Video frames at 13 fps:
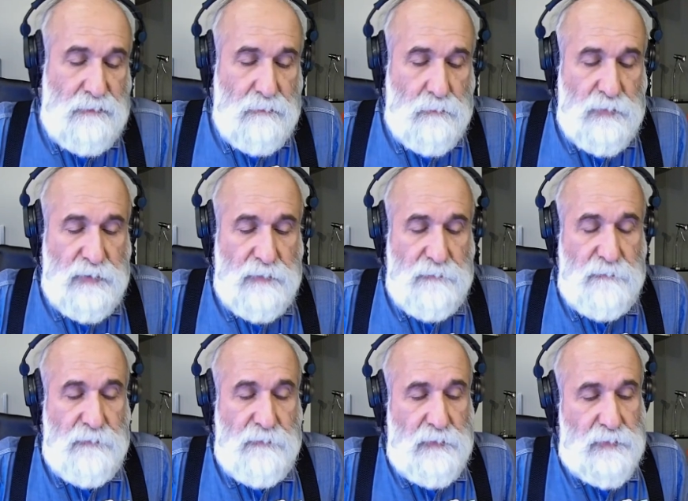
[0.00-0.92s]
Добрый
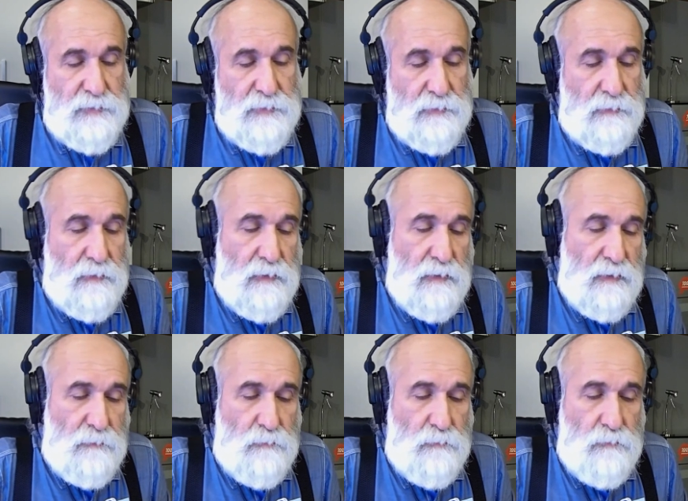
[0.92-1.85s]
вечер.
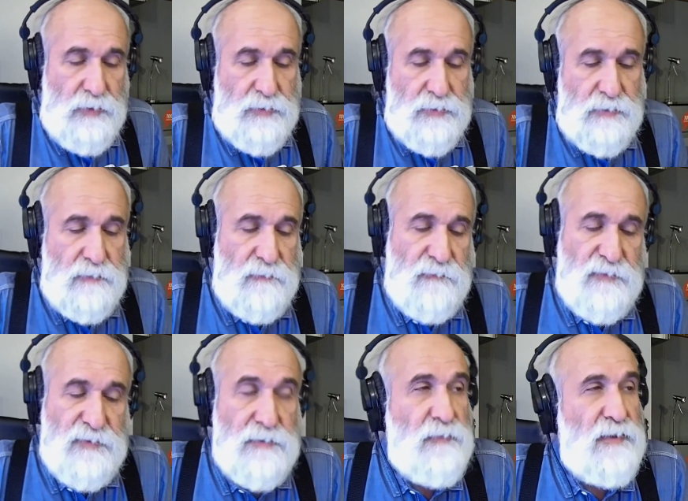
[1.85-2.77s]
Как обычно,
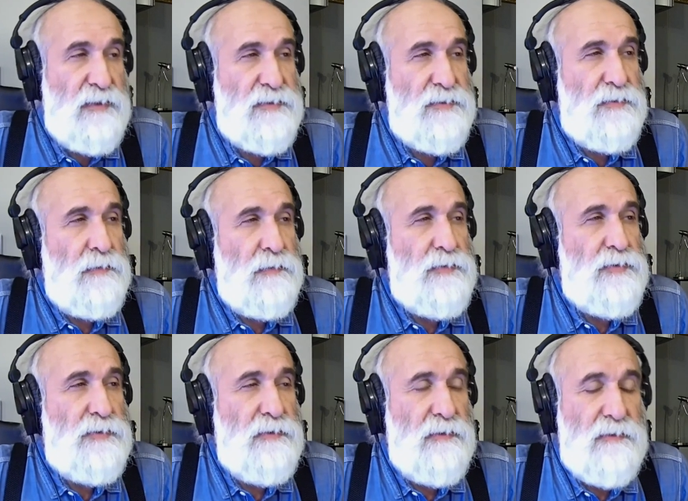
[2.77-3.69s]
в
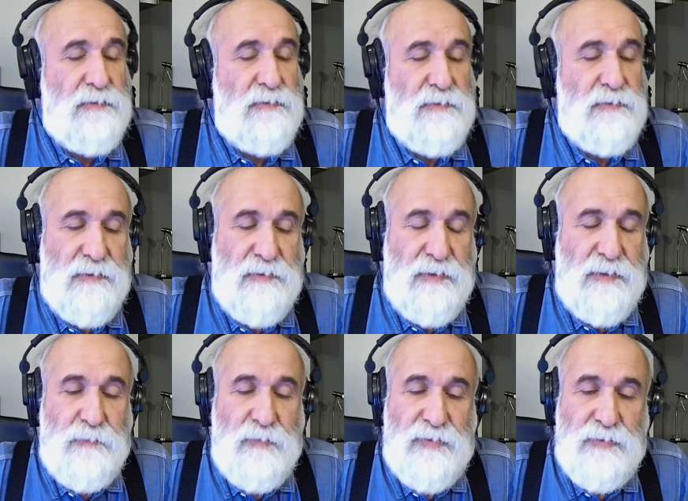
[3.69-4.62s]
18.04 с
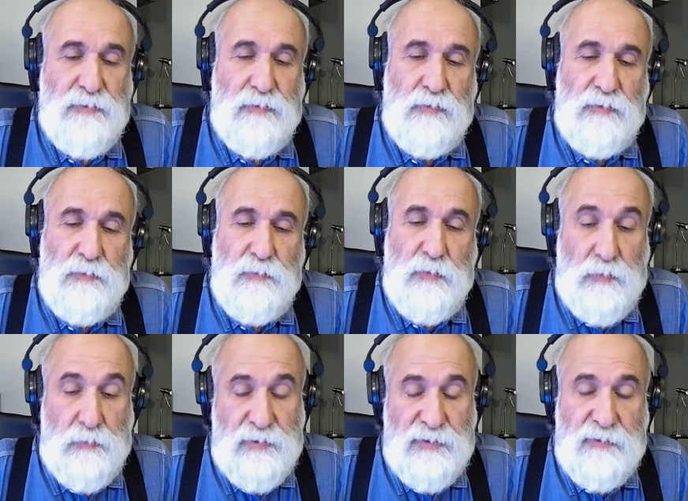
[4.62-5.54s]
несколькими секундами
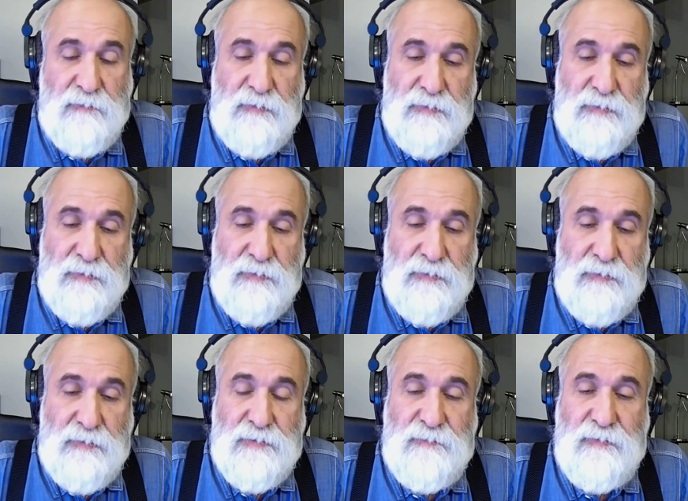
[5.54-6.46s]
по Москве,
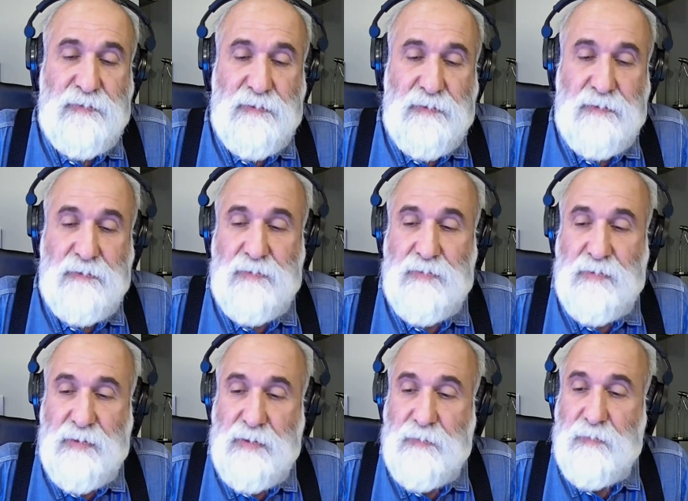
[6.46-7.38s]
естественно,
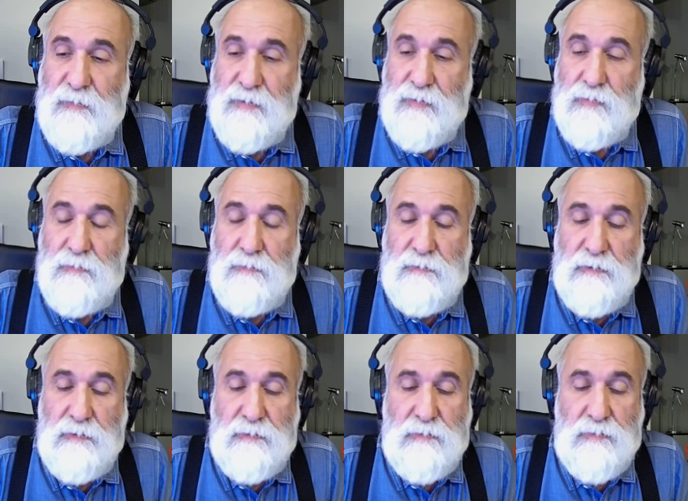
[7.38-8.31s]
начинаем нашу
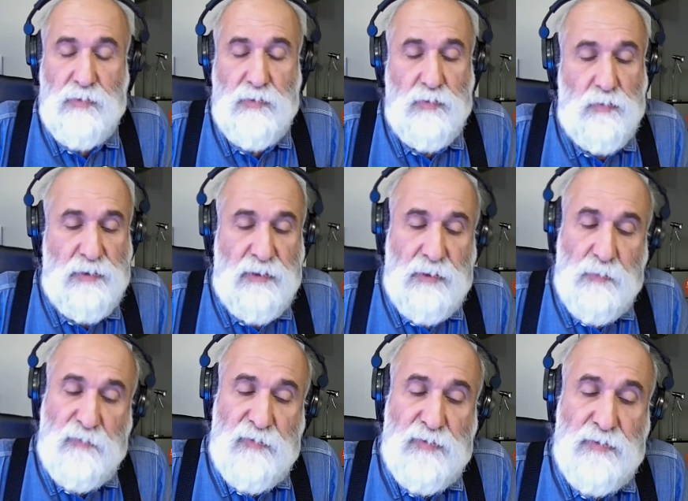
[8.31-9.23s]
традиционную программу
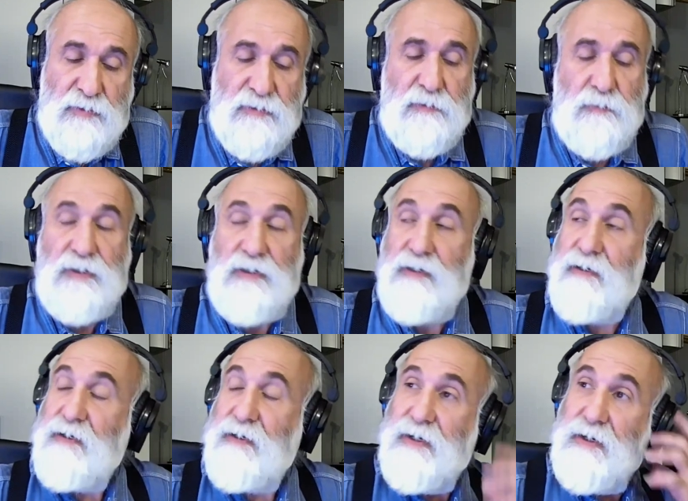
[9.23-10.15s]
«Вечерний РБК».
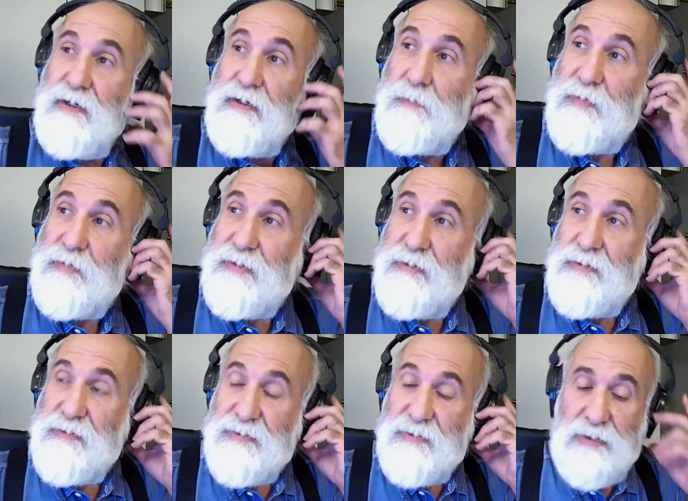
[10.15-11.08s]
И по
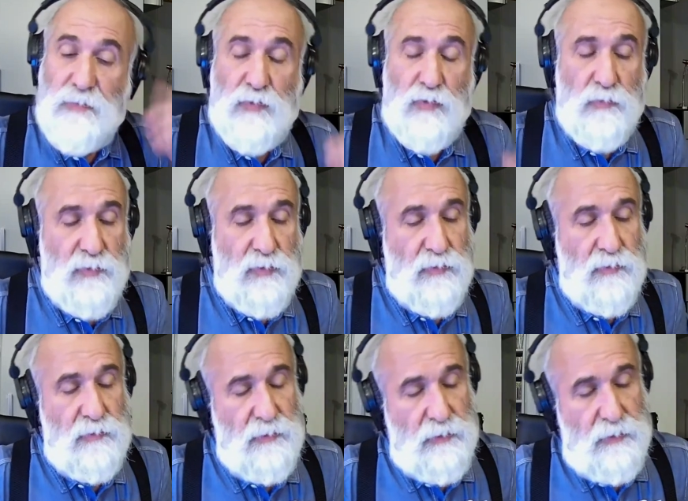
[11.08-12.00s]
традиции напомню,
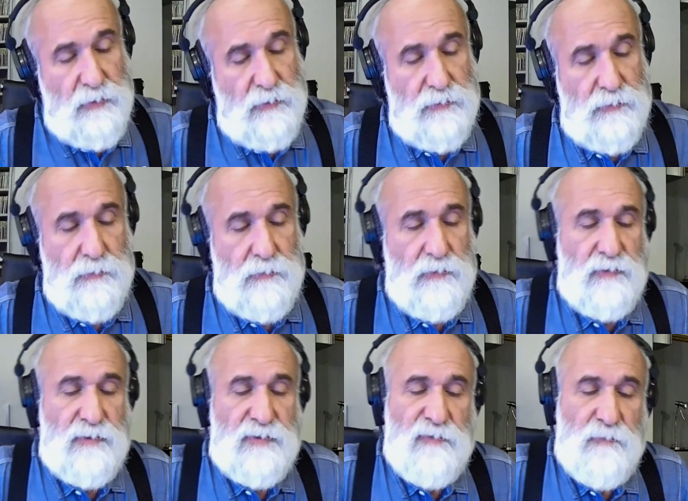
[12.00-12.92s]
что это
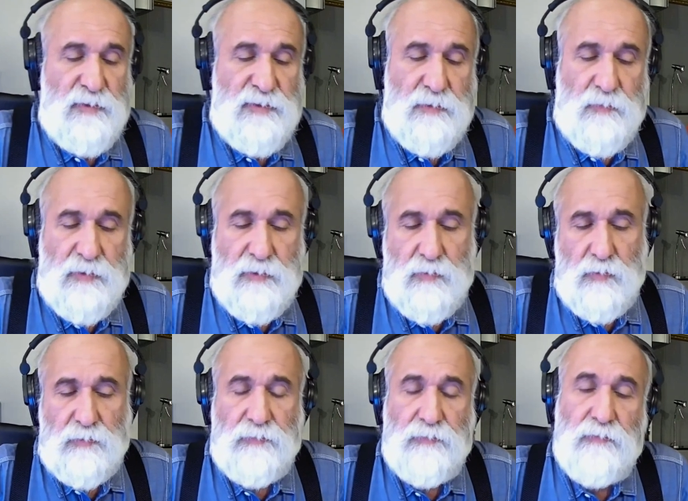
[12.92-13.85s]
совместный
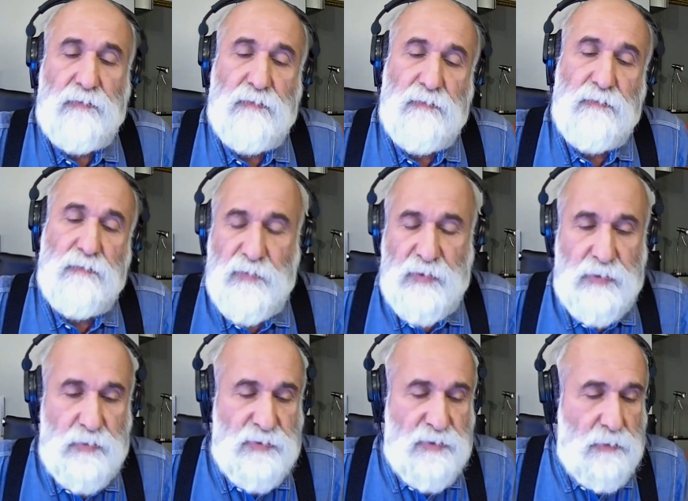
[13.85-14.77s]
продукт «Умного радио
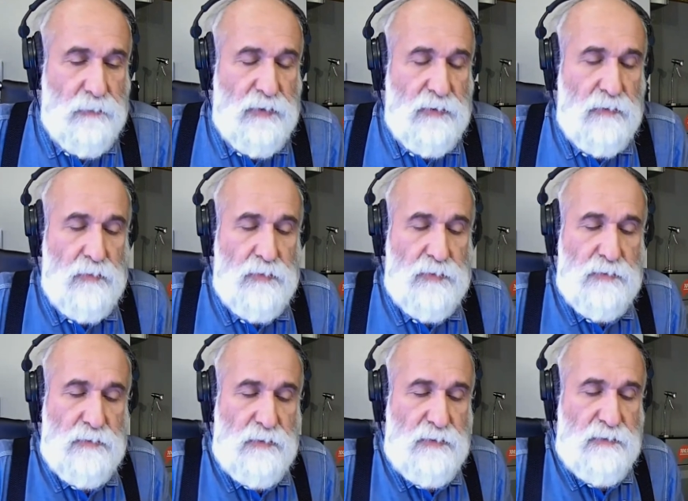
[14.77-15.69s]
Серебряный
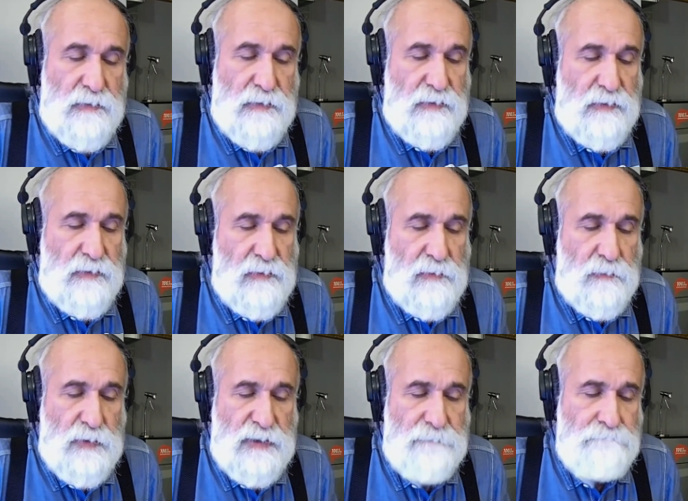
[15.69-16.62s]
дождь» и телеканала
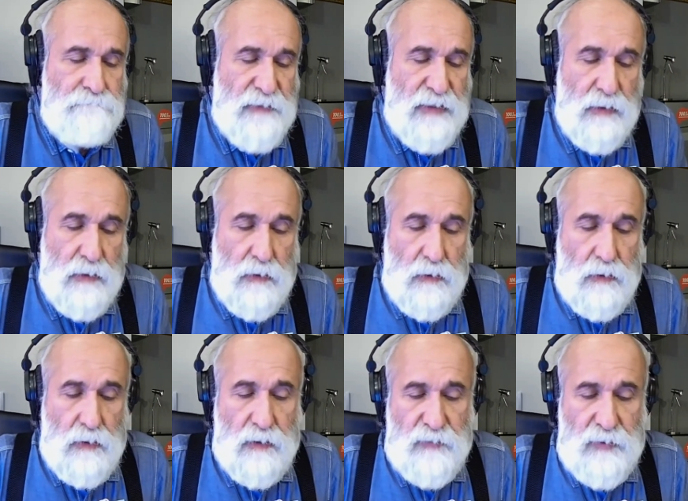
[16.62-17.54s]
РБК. И
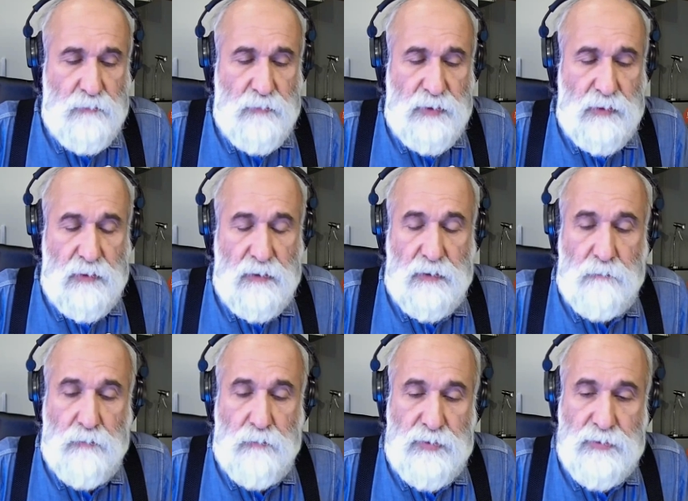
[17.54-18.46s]
говорим мы, как
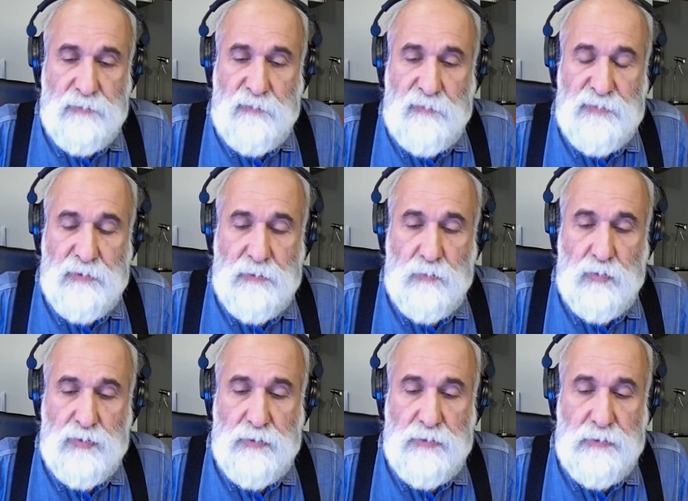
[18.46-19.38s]
обычно, во все
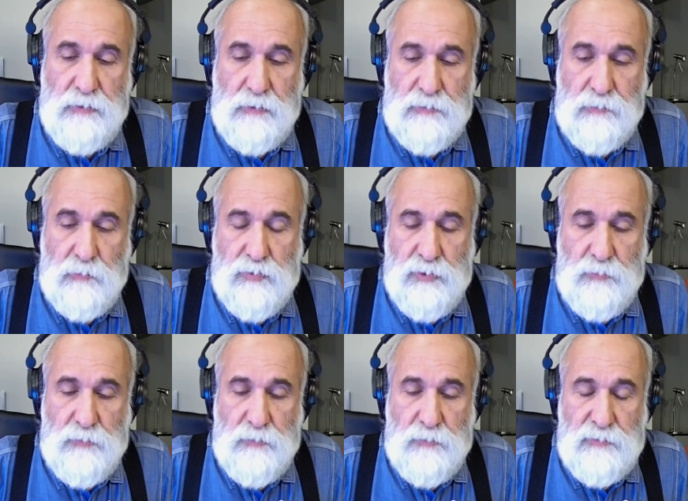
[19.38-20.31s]
рабочие дни, исключая
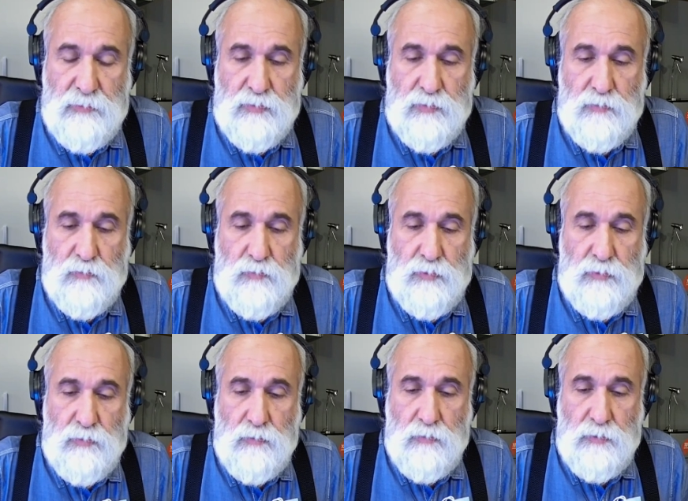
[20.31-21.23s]
пятницу,
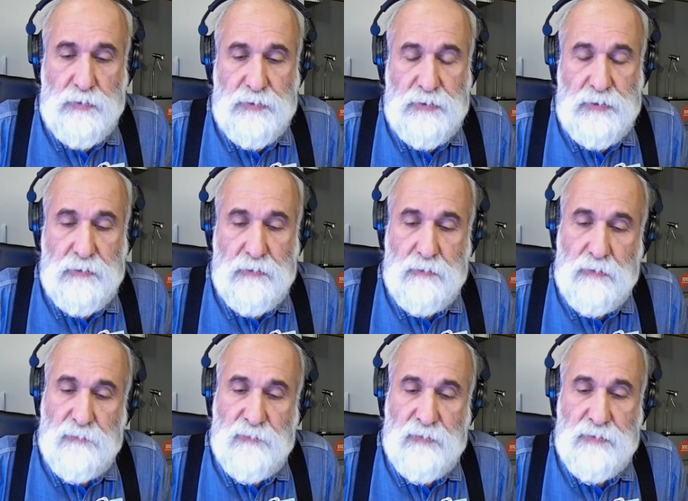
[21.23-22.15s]
про те
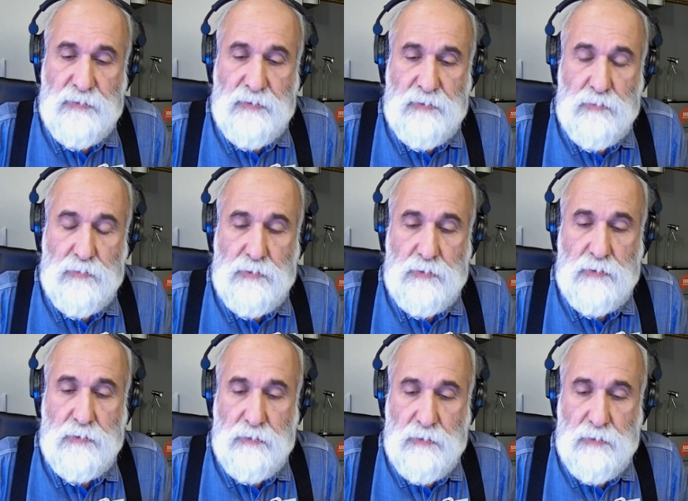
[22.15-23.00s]
новостные сюжеты,